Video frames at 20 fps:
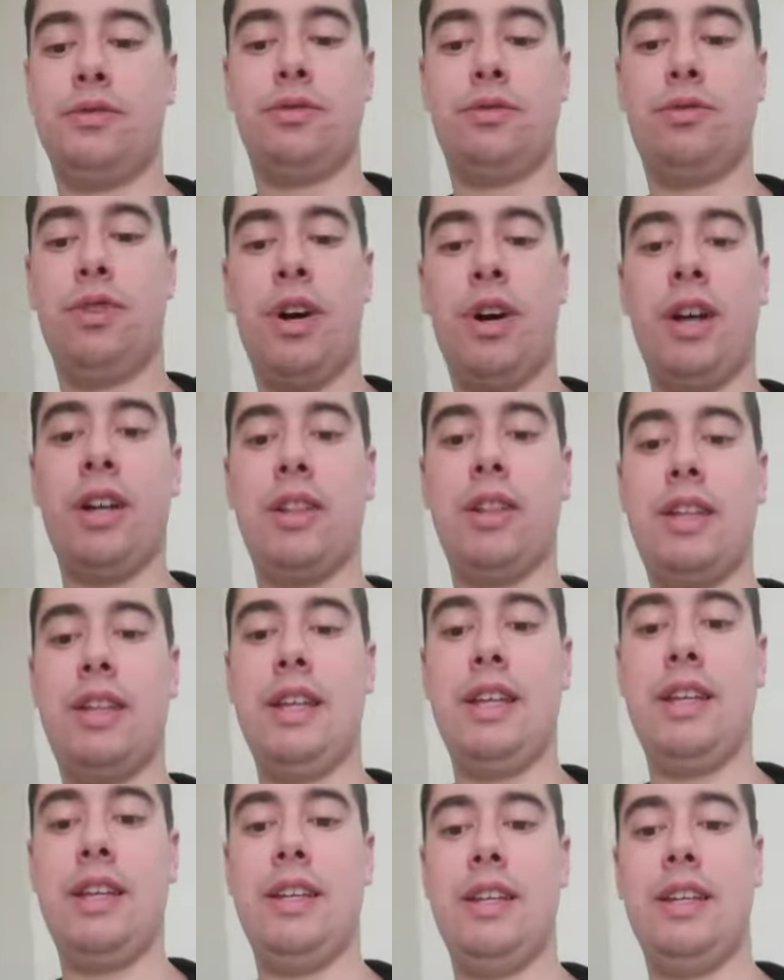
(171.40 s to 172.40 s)
voir
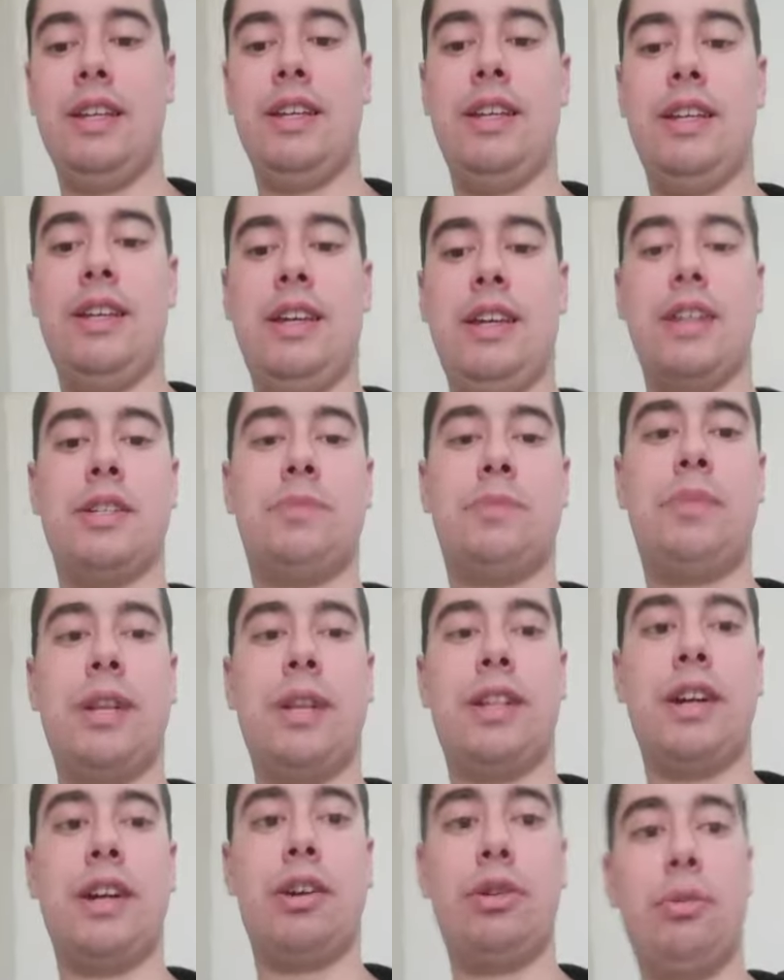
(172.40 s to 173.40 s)
un
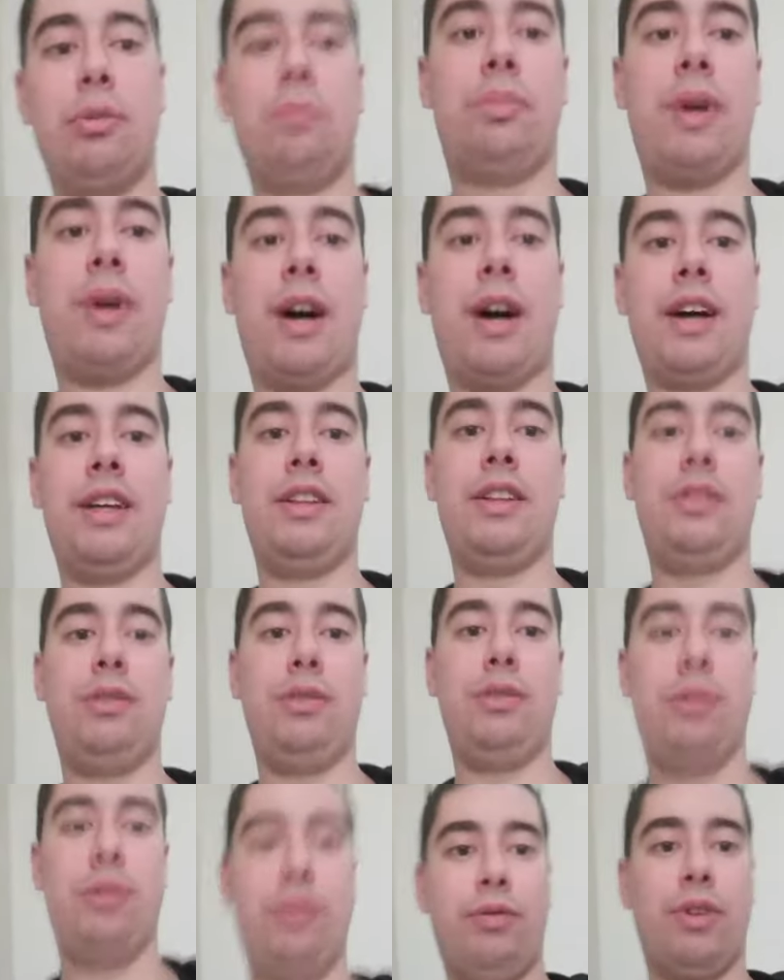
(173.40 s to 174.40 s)
spectacle pareil,
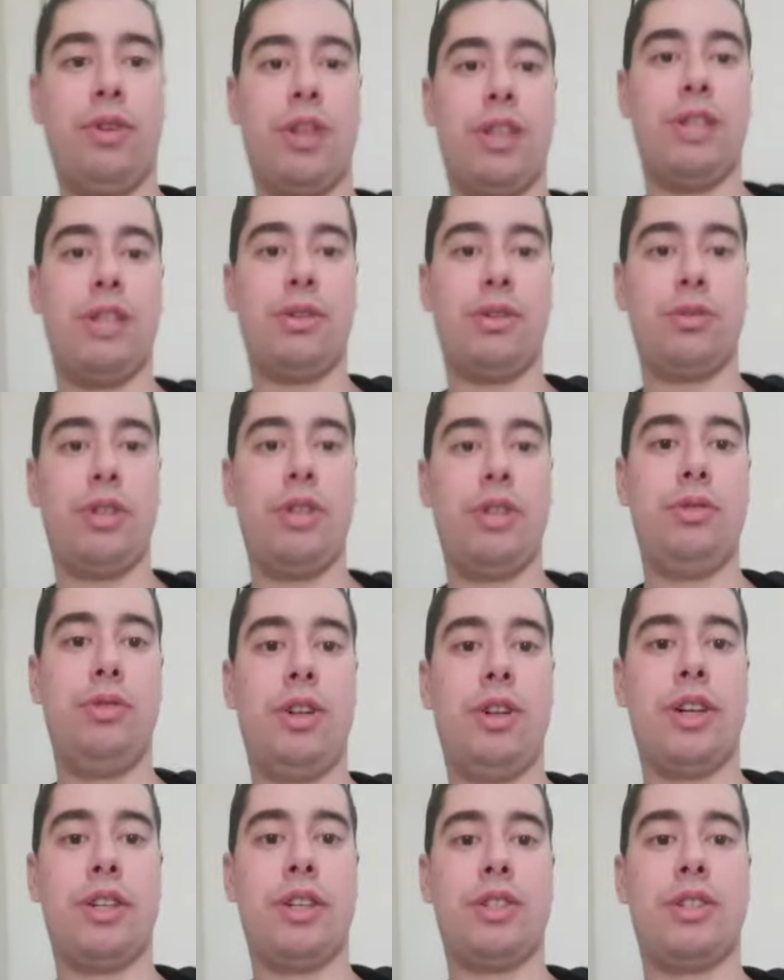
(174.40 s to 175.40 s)
de, voir des gens qui le
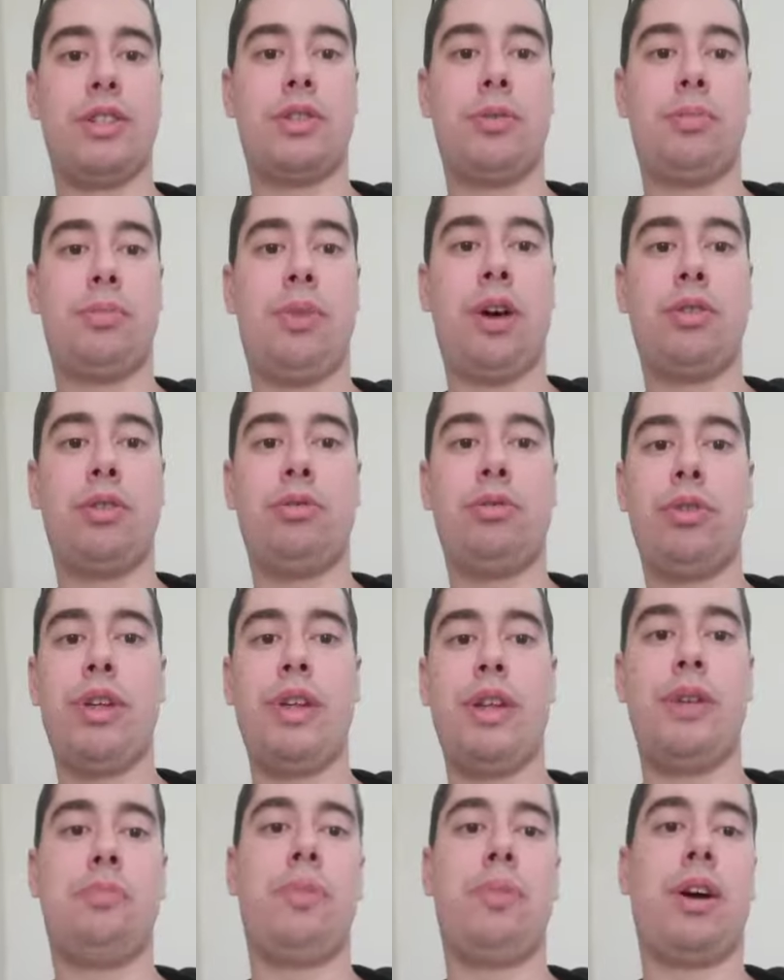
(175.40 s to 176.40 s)
lynchent par
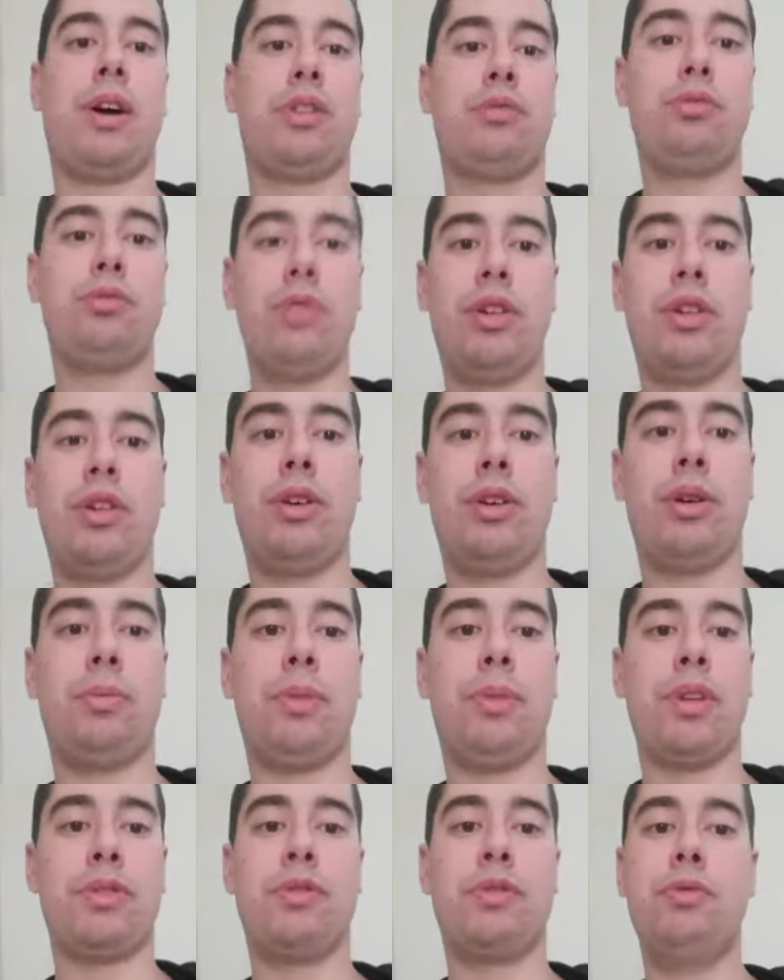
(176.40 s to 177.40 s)
courrier, par Twitter,
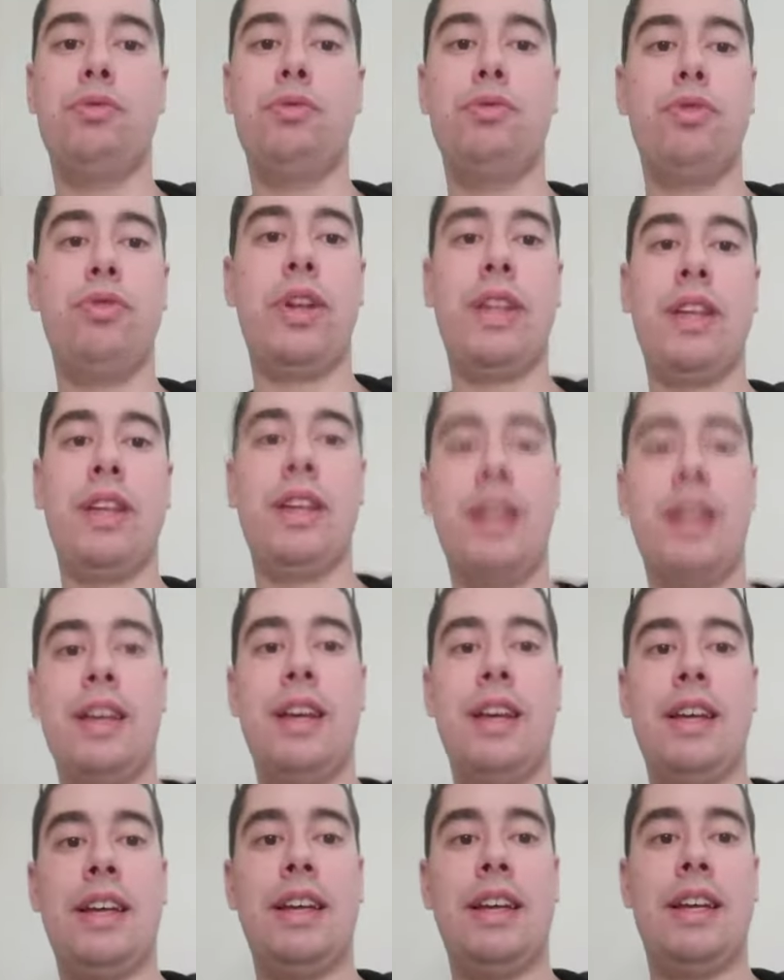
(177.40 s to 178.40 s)
parce que vous voulez.
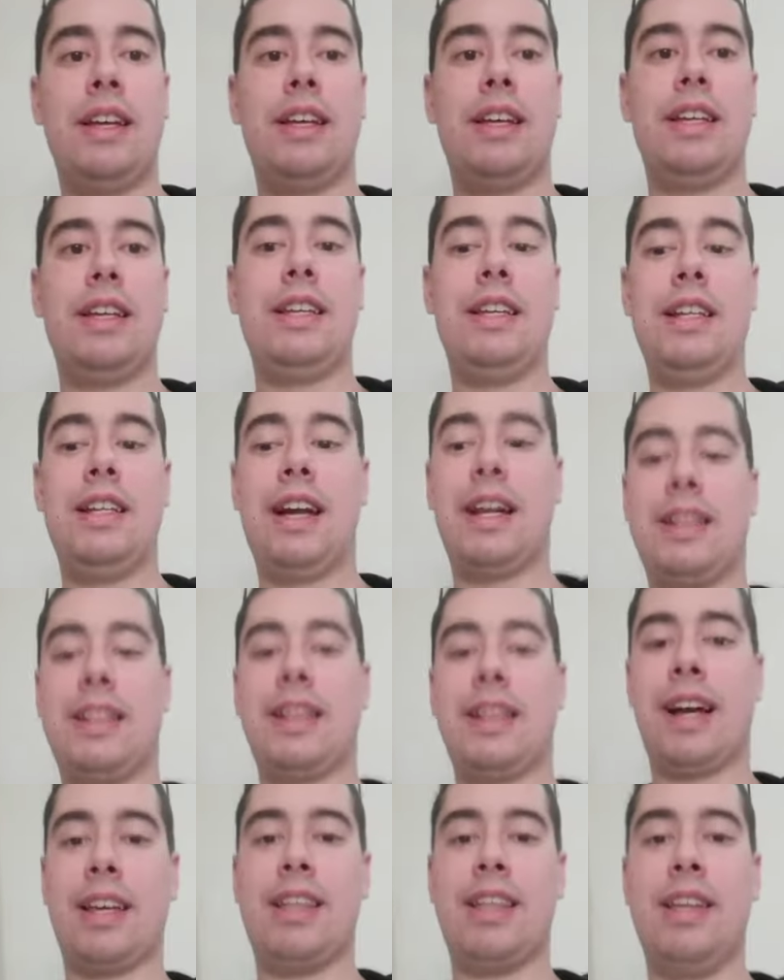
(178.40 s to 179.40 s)
Il est
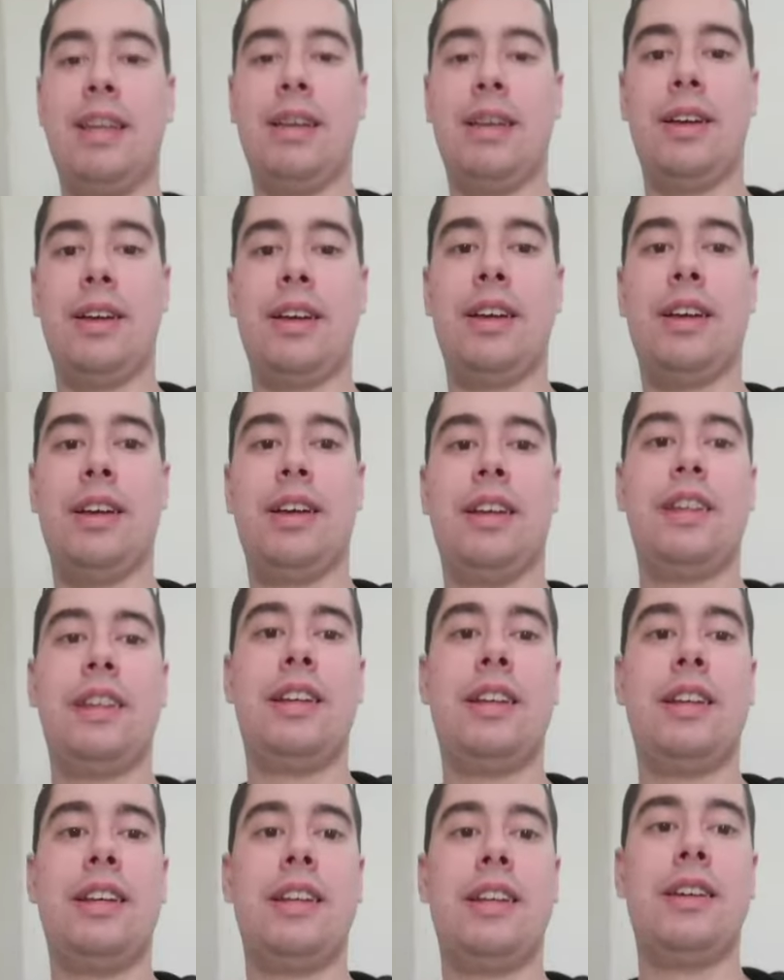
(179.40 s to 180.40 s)
attaqué.
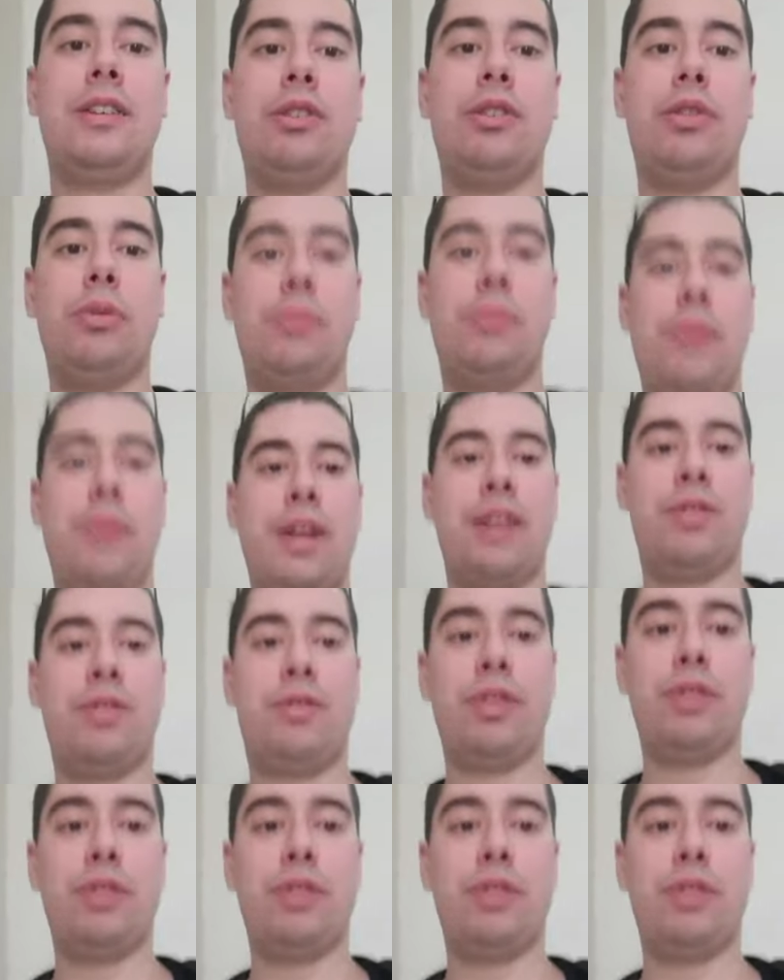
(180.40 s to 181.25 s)
Le mec fait